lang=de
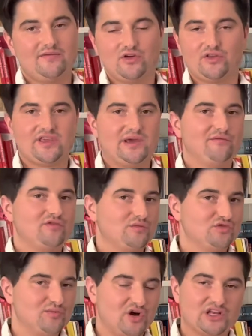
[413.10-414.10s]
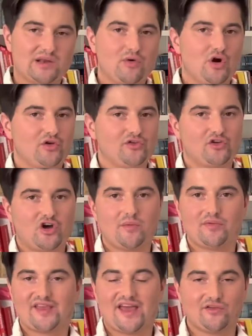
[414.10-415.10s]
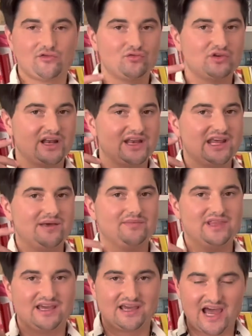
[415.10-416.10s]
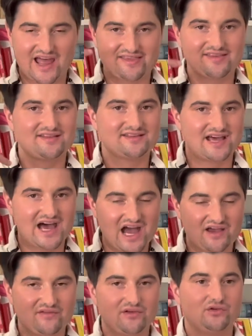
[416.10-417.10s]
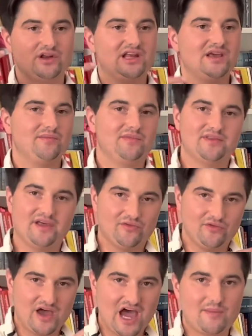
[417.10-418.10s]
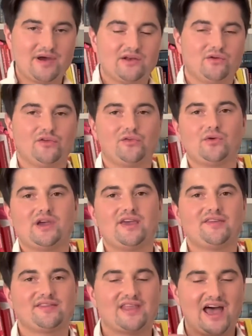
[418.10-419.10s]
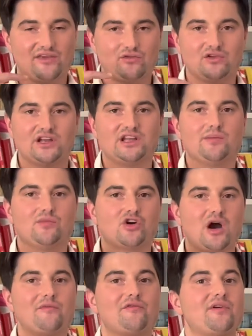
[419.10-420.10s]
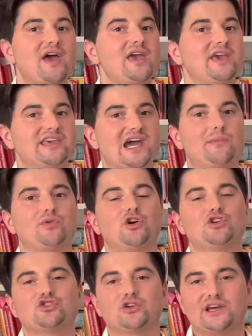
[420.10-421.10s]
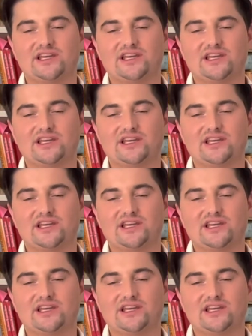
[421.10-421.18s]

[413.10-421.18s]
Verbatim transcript: Wenn du jetzt eben vom Sport dann morgens kommst, hast du dann eben den ganzen Tag, wenn du dann eben dann zur Arbeit oder so gehst, hast du dann im Kopf, hey, ich habe heute schon